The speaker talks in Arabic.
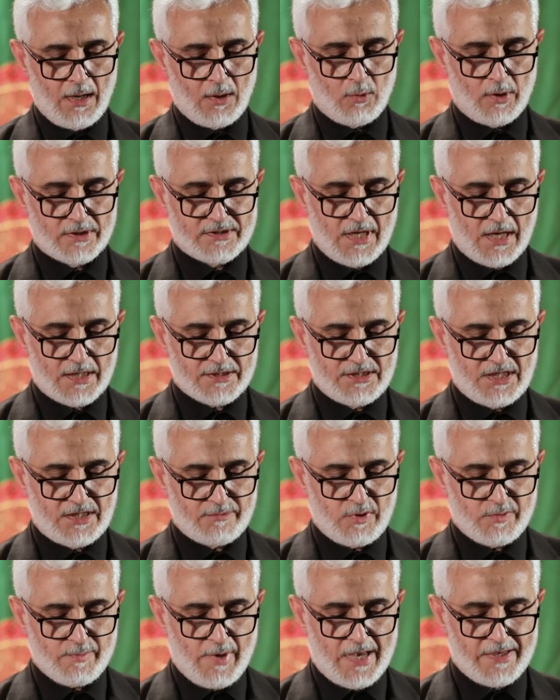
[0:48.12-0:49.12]

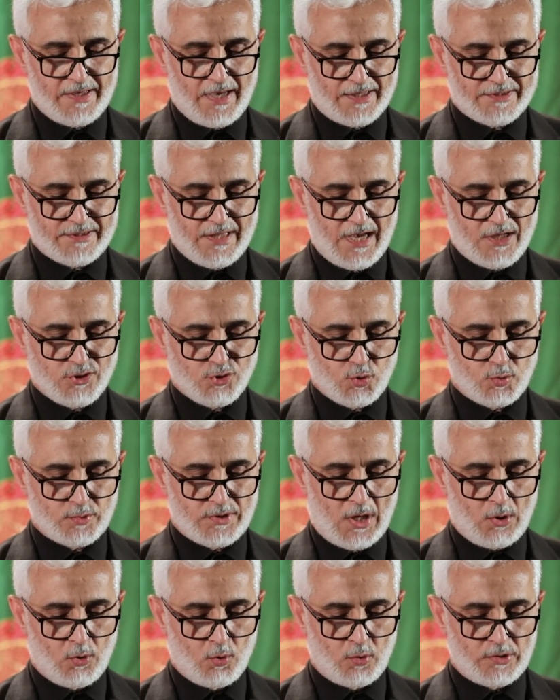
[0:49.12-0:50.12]
وتقديم ما
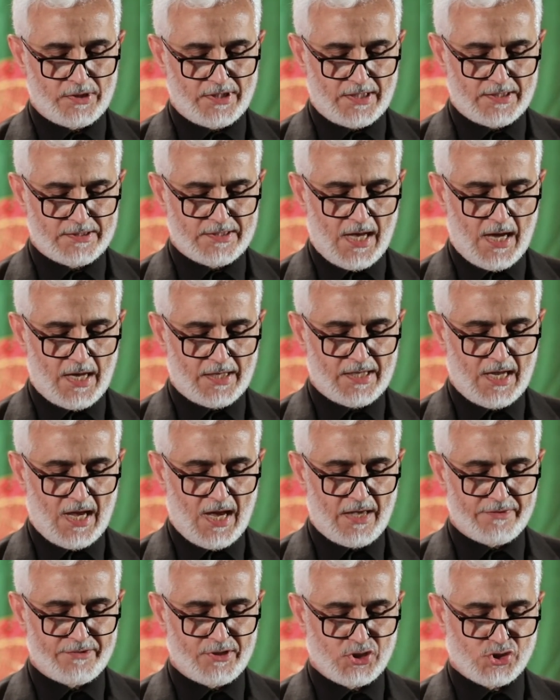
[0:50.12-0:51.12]
يحتاجونه لاداء
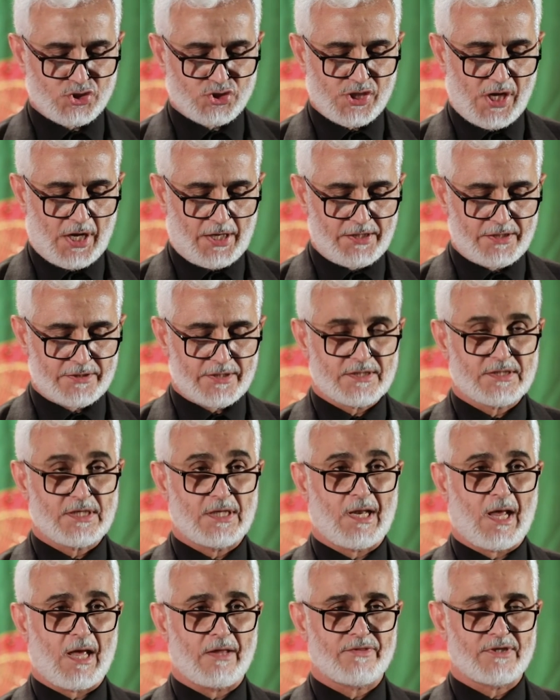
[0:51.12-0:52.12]
هذه الشعيره
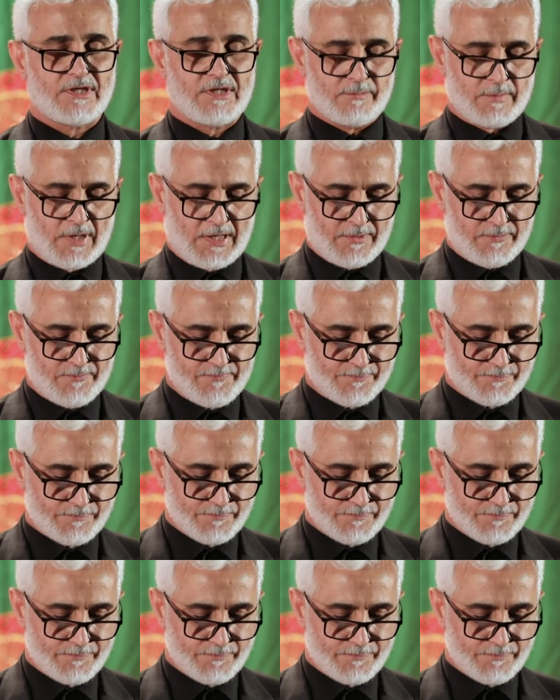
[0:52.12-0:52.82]
العظيمه